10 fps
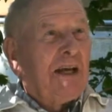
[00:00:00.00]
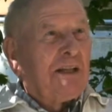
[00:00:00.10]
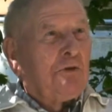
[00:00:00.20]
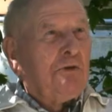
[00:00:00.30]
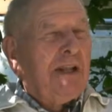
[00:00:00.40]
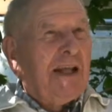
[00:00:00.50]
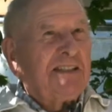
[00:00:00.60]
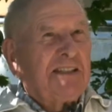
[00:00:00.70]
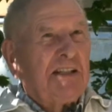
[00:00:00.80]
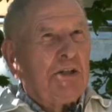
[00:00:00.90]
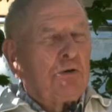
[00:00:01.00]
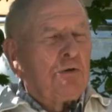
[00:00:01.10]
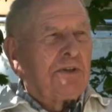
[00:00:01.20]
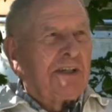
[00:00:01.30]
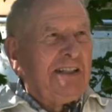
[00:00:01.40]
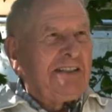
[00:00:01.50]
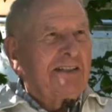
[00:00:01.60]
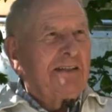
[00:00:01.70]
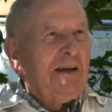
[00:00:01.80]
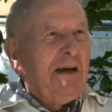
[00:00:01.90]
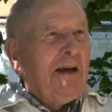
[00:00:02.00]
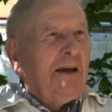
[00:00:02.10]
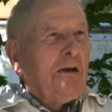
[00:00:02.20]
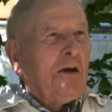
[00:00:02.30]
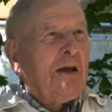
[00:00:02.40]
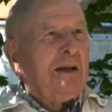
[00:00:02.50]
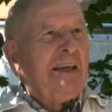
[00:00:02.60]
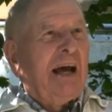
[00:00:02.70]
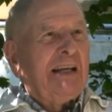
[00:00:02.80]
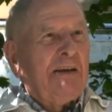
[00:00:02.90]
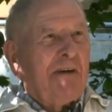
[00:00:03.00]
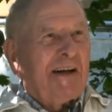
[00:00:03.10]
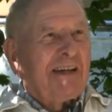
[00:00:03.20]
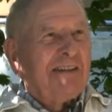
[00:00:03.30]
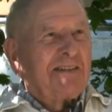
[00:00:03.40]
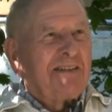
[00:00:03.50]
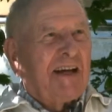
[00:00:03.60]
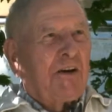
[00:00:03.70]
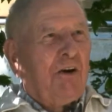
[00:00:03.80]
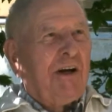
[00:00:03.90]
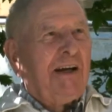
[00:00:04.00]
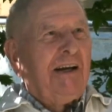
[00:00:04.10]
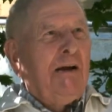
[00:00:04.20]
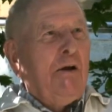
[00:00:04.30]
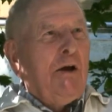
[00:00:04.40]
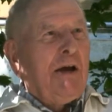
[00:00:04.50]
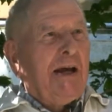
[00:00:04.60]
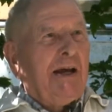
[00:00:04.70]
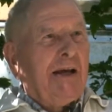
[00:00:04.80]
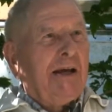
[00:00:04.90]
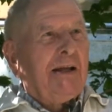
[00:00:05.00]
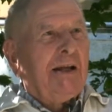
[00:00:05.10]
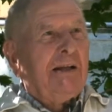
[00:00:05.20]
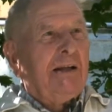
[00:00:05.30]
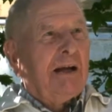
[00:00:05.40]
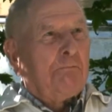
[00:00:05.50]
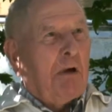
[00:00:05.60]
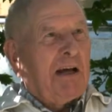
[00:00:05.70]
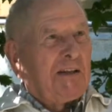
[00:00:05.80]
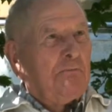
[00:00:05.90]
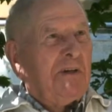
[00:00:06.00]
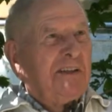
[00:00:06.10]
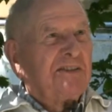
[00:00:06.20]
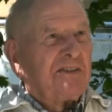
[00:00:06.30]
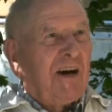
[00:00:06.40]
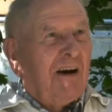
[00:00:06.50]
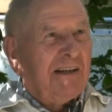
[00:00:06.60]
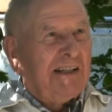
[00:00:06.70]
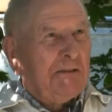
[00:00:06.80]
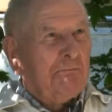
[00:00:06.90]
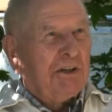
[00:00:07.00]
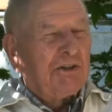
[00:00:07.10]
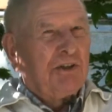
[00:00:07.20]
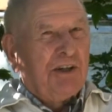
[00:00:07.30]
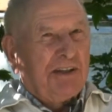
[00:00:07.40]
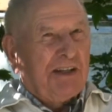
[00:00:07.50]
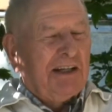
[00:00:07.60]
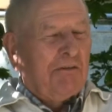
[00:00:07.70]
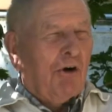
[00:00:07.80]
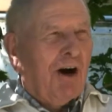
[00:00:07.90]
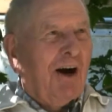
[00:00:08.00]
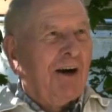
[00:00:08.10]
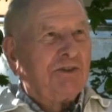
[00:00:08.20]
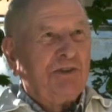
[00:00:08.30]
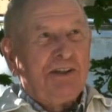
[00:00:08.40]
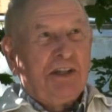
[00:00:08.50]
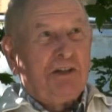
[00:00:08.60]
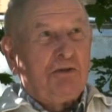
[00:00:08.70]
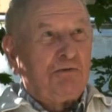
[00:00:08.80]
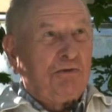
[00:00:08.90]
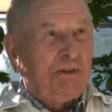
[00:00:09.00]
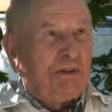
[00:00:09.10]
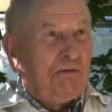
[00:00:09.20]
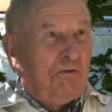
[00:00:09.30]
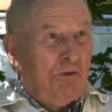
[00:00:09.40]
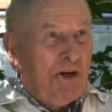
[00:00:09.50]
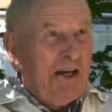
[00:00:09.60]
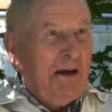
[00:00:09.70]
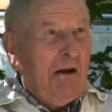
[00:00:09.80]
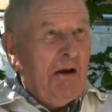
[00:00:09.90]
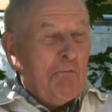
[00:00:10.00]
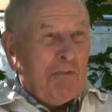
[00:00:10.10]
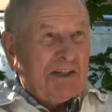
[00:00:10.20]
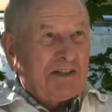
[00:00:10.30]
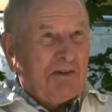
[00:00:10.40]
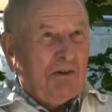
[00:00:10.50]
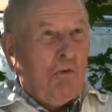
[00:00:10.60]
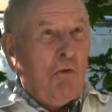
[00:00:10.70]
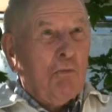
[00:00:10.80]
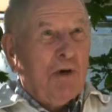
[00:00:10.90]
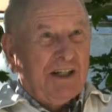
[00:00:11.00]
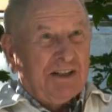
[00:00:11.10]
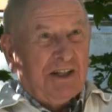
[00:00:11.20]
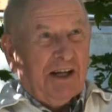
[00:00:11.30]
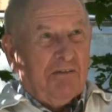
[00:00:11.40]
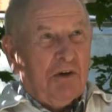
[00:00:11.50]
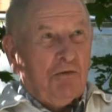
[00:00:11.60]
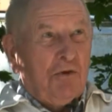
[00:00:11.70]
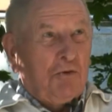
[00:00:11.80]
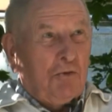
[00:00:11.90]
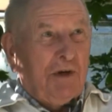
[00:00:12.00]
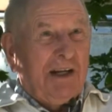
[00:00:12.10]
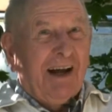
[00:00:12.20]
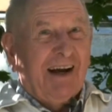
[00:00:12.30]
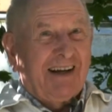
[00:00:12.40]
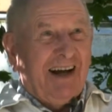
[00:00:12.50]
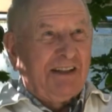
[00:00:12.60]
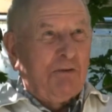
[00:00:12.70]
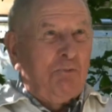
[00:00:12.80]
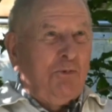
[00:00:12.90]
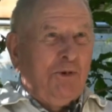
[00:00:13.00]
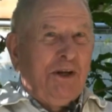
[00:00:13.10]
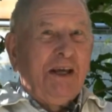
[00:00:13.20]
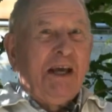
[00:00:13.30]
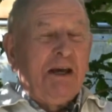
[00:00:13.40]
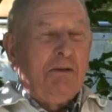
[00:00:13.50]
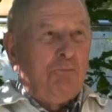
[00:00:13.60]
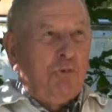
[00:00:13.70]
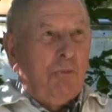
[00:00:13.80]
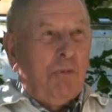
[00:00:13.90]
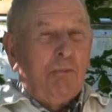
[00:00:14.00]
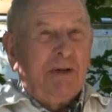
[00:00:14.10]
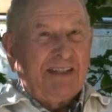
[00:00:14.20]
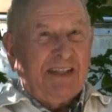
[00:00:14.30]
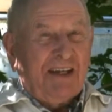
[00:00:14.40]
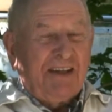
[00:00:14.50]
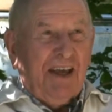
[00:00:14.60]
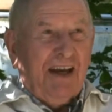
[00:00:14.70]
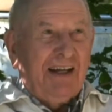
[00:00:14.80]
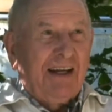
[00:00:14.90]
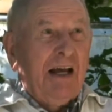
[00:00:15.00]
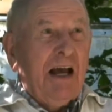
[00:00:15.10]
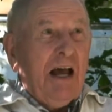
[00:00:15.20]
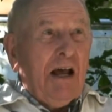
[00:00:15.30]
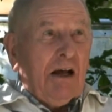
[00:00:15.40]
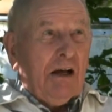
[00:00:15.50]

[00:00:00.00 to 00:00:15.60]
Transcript: C'est une institutrice et il y a les vacances d'école et, l'appartement sera libre. J'ai été le voir, j'ai dit tout de suite oui, parce qu'au moins j'avais une tuile à cas de pluie et pour mon matériel.